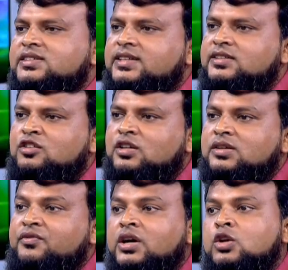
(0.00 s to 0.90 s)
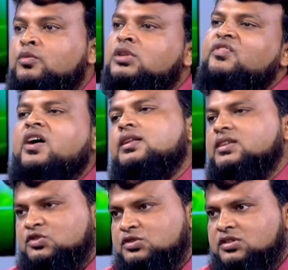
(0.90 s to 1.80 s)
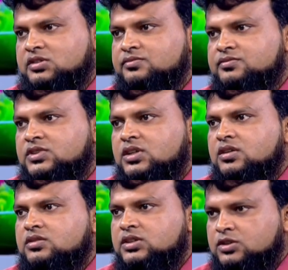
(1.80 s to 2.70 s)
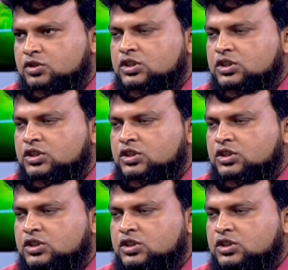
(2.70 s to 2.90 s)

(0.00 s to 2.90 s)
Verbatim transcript: সেই জন্য একটা ফেরোমেন ফাঁদ ইউজ করি যেহেতু